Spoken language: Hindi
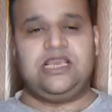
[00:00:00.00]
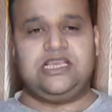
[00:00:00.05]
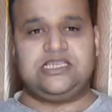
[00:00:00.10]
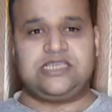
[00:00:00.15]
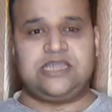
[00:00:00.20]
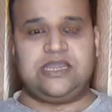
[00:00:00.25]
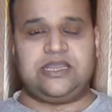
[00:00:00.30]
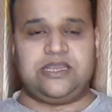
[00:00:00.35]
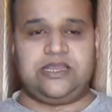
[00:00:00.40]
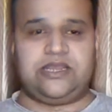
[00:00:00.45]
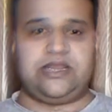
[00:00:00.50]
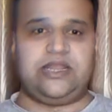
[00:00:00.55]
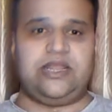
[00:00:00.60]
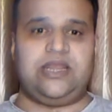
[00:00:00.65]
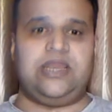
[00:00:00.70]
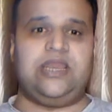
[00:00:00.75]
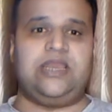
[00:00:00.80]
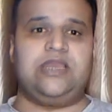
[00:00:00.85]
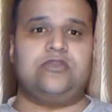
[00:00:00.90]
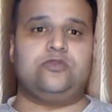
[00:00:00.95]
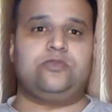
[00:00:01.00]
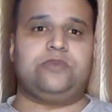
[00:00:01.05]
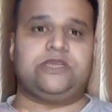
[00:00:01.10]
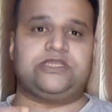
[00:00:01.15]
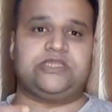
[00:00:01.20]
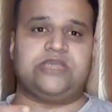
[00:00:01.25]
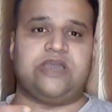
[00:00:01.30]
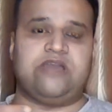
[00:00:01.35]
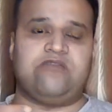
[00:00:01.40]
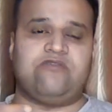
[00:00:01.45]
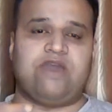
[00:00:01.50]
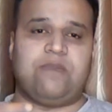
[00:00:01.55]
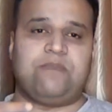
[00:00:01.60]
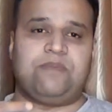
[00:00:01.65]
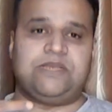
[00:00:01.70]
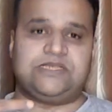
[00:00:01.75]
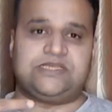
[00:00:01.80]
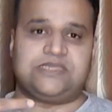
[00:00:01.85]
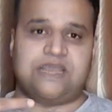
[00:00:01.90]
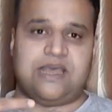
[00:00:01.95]
इसका टिकट ले कर तो पाकिस्तान
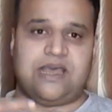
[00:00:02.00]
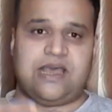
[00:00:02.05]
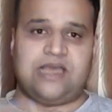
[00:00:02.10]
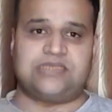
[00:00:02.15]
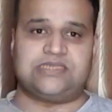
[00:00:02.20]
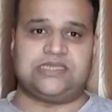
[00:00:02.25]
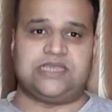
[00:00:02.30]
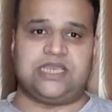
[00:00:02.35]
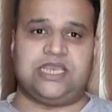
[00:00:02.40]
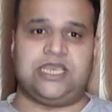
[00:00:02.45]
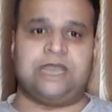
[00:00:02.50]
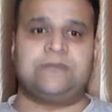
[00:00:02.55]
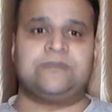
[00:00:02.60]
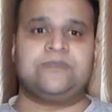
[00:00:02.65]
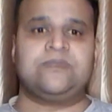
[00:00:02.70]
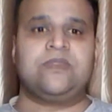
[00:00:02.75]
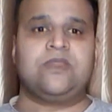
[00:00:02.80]
वापस आ सके